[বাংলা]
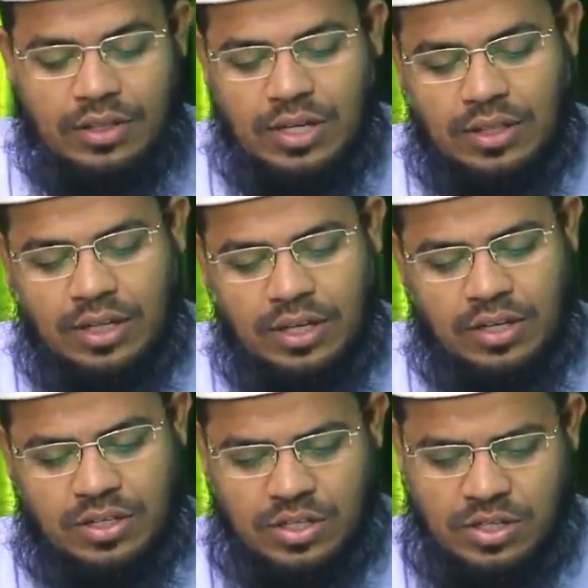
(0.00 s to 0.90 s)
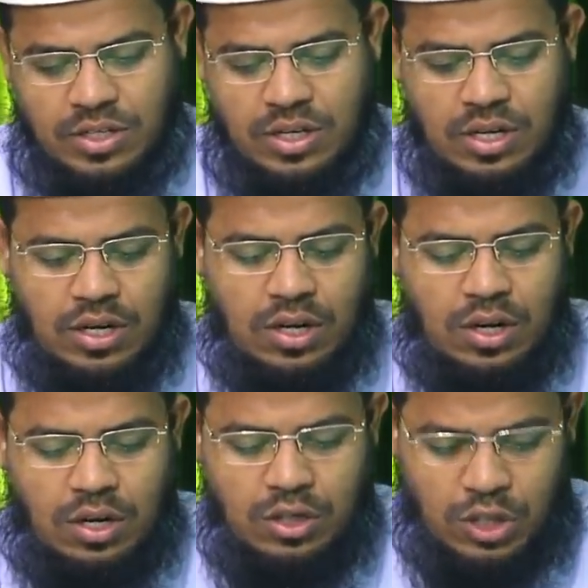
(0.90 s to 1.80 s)
যাদের
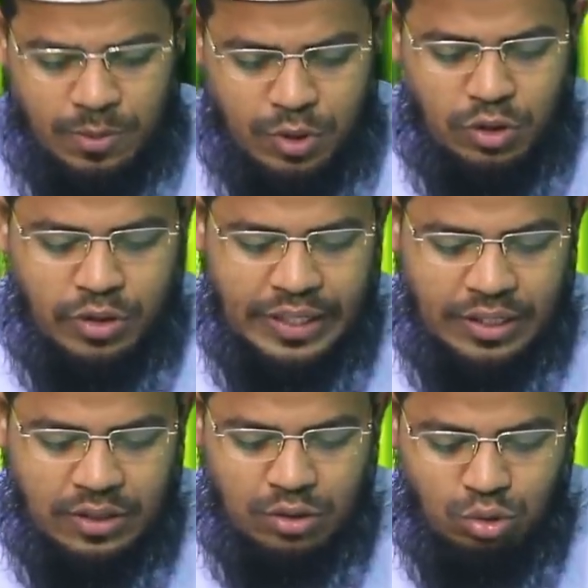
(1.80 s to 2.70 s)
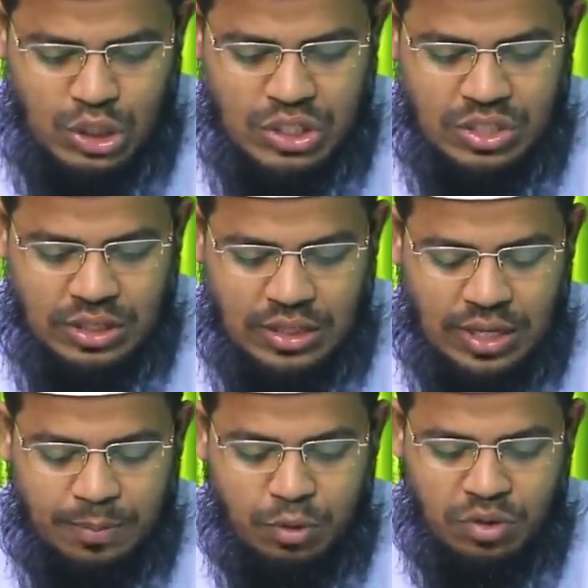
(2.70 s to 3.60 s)
সার্বক্ষণিক
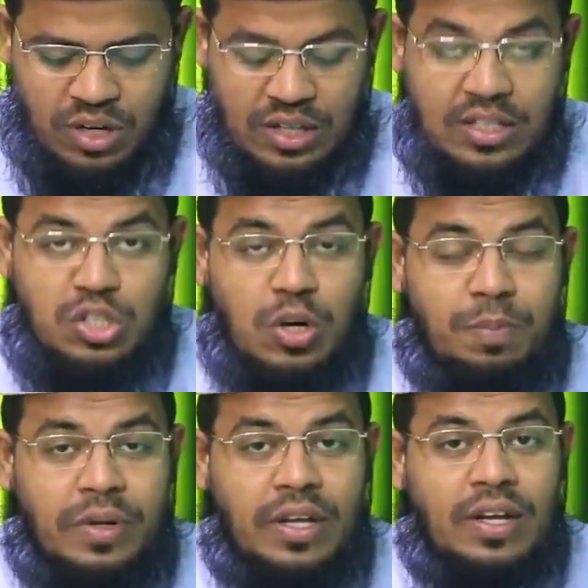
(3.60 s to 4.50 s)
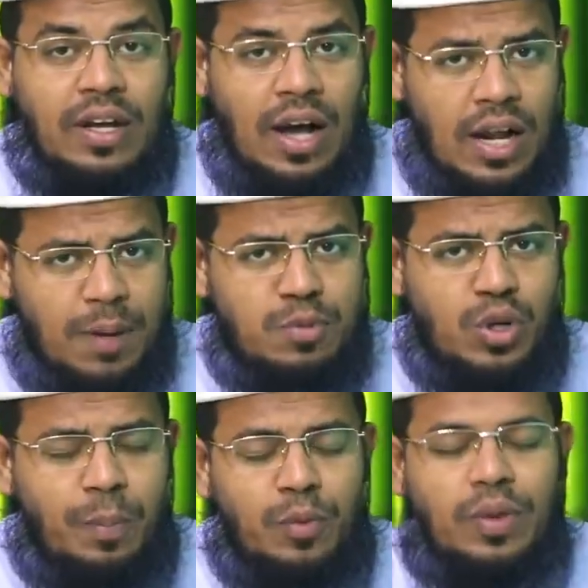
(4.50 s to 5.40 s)
দুশ্চিন্তা এবং রাতে স্বপ্নে খারাপ
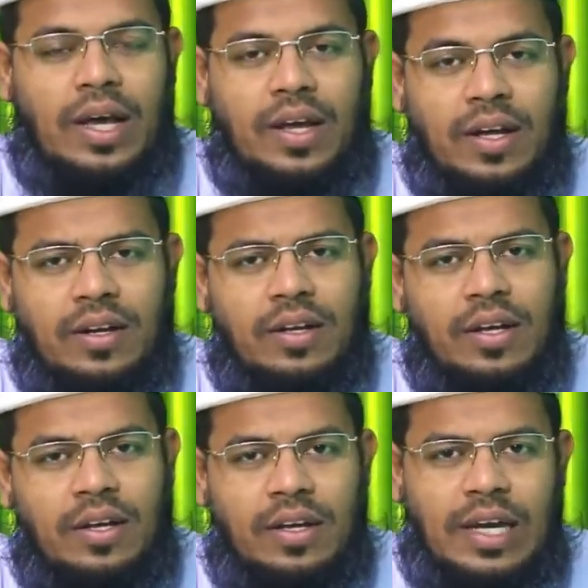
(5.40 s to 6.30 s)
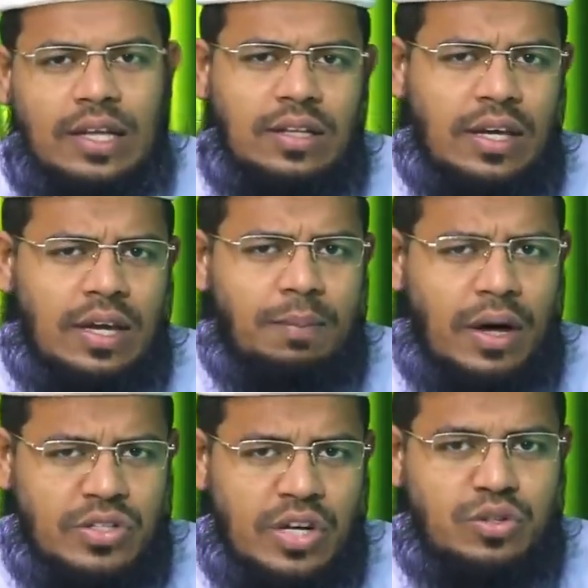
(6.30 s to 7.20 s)
স্বপ্ন দেখেন এ থেকে
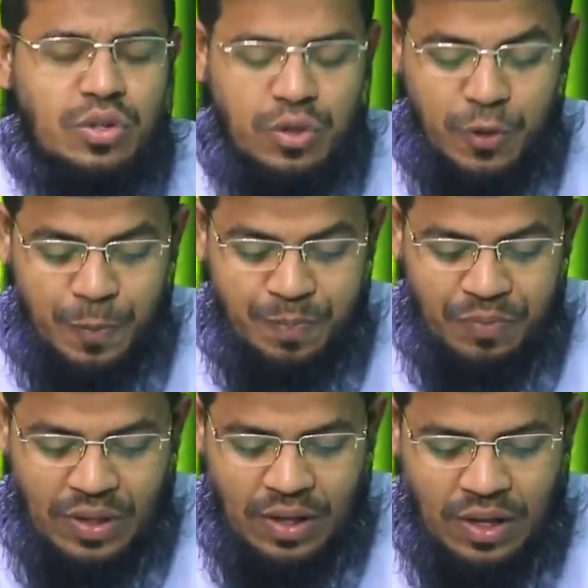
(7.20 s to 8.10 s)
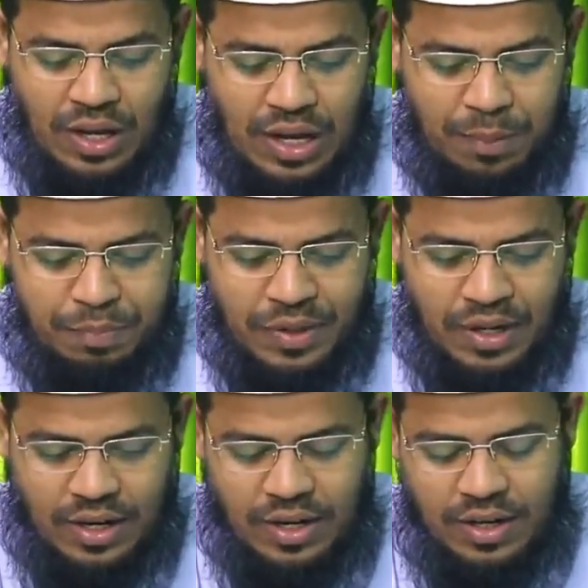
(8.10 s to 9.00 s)
বাঁচার জন্য
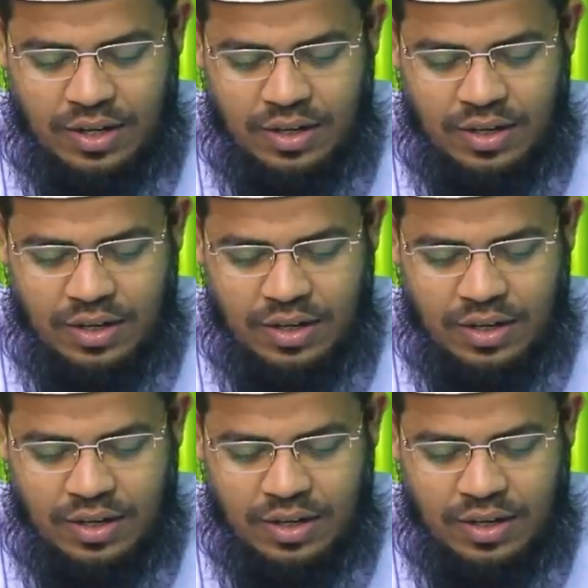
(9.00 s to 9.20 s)
আপনারা